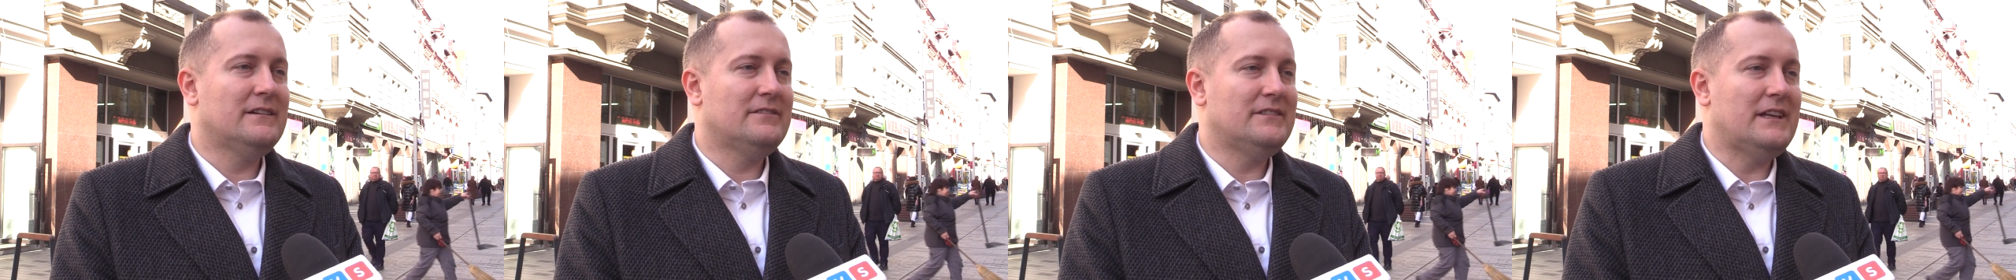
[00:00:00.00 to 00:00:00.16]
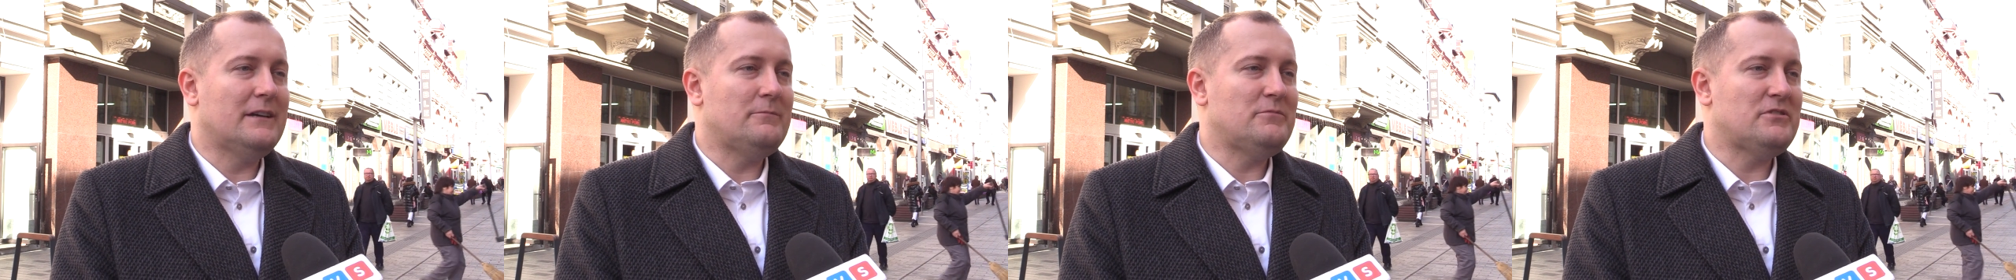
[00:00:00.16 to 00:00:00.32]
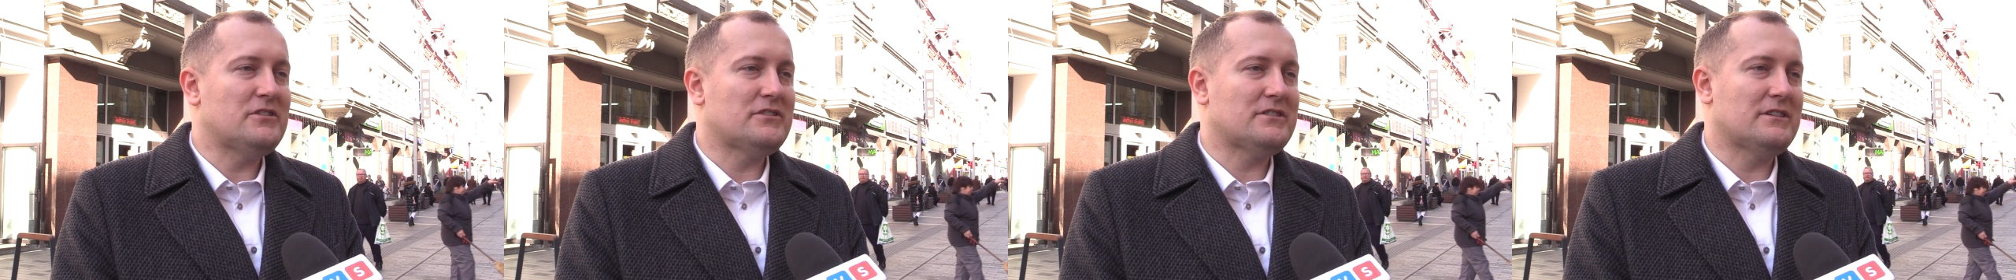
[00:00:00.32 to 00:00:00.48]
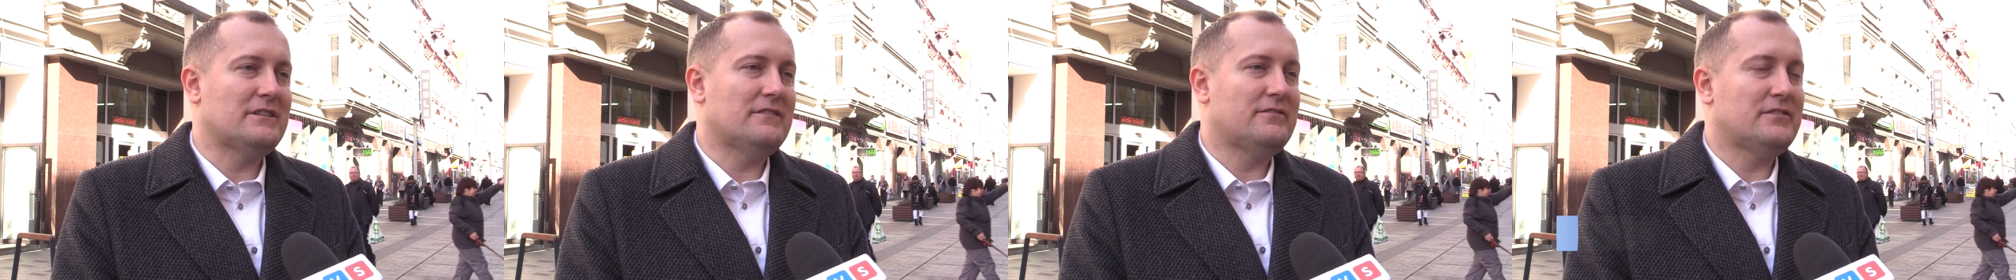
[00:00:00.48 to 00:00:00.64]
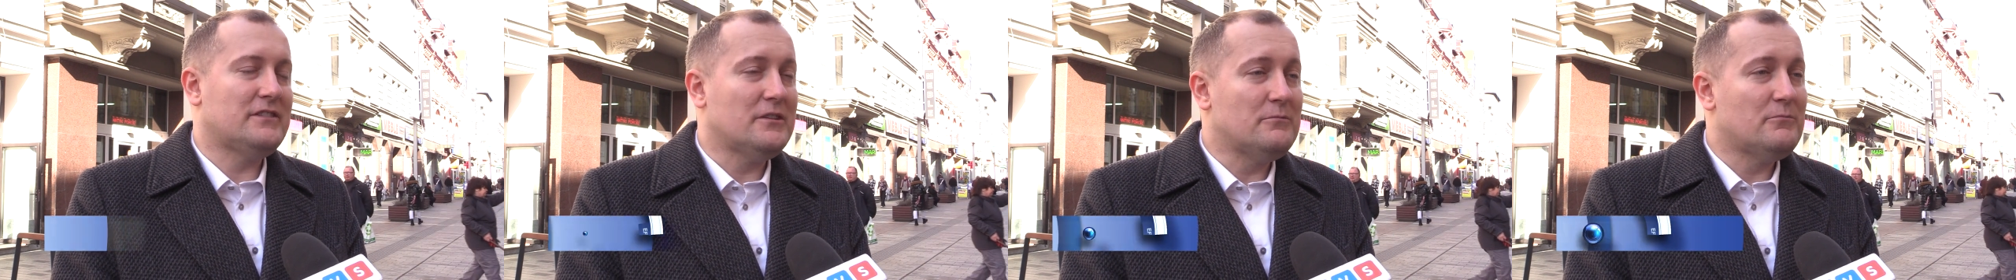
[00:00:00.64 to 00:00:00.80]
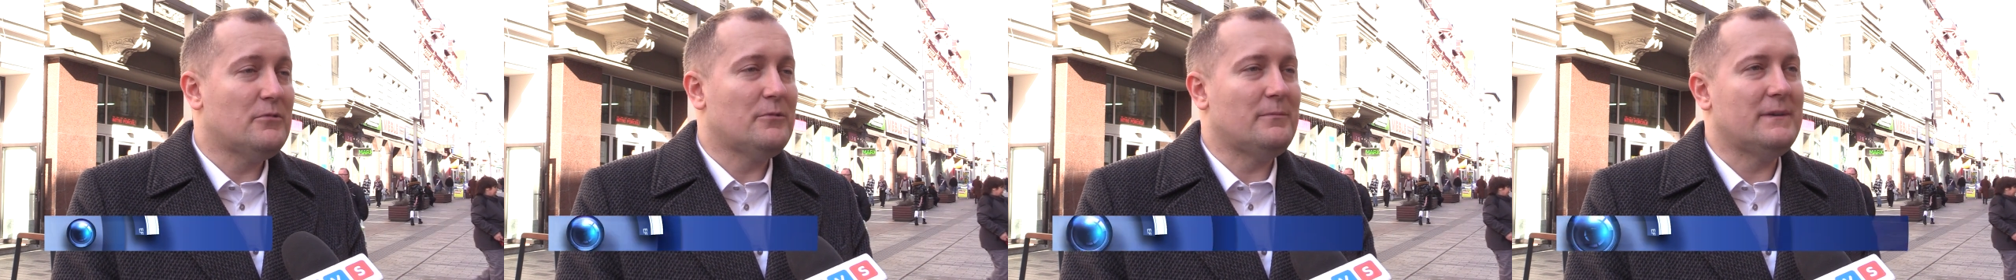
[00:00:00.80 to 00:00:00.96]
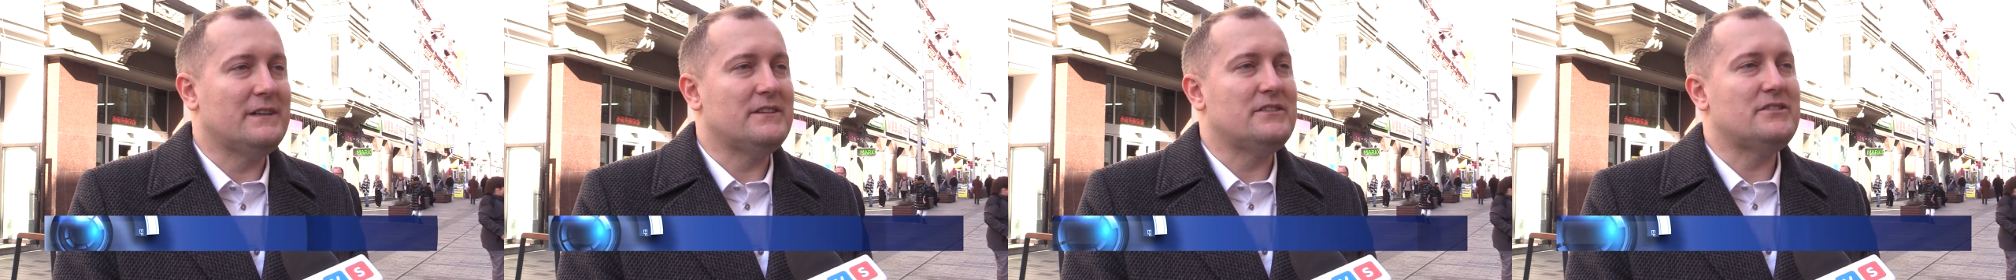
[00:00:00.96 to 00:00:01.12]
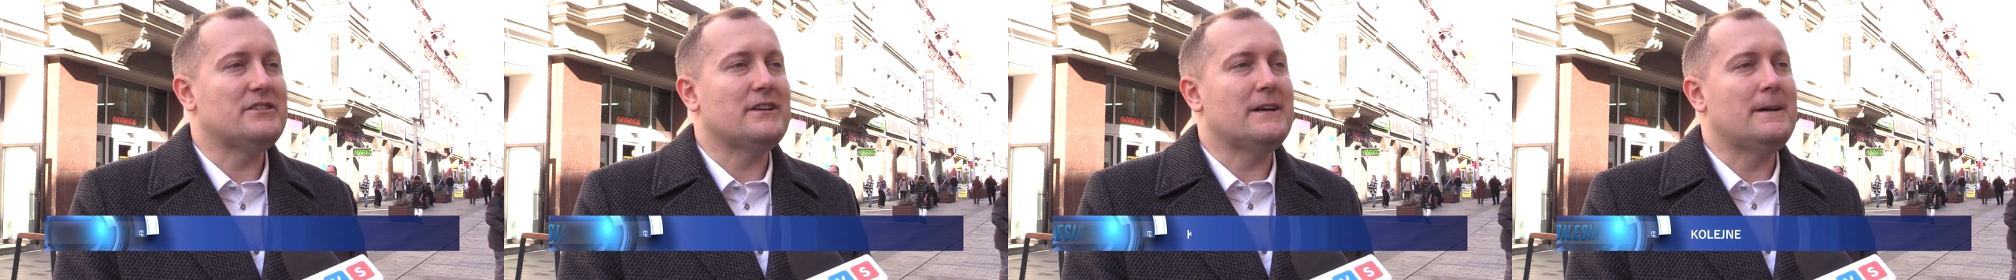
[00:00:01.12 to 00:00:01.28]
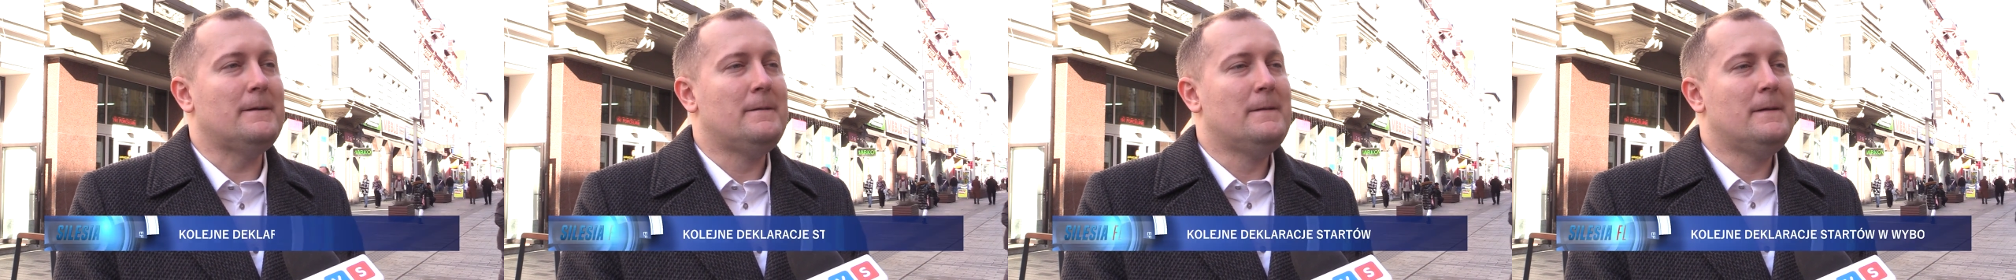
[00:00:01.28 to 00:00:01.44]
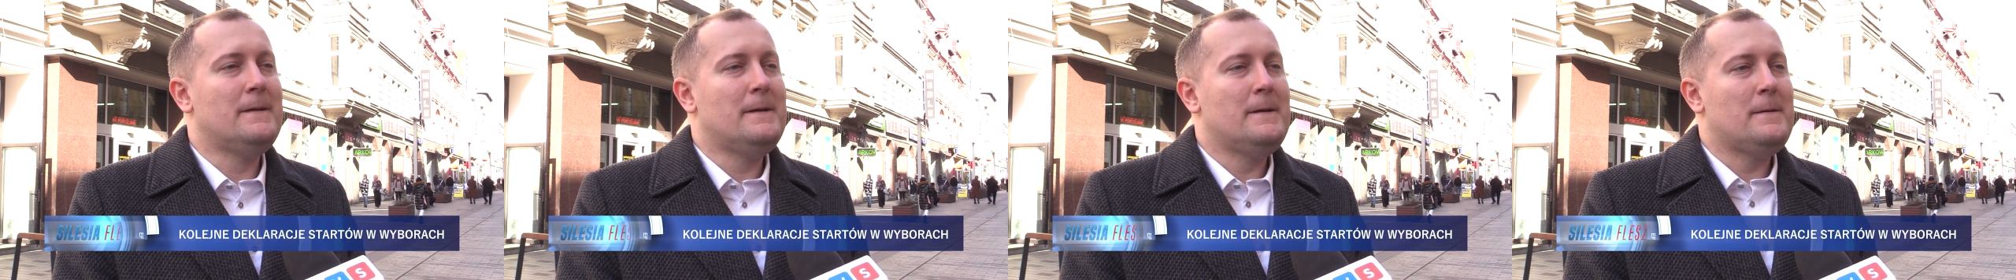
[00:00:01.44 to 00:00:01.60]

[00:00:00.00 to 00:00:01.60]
Wydaje mi się, że w tym momencie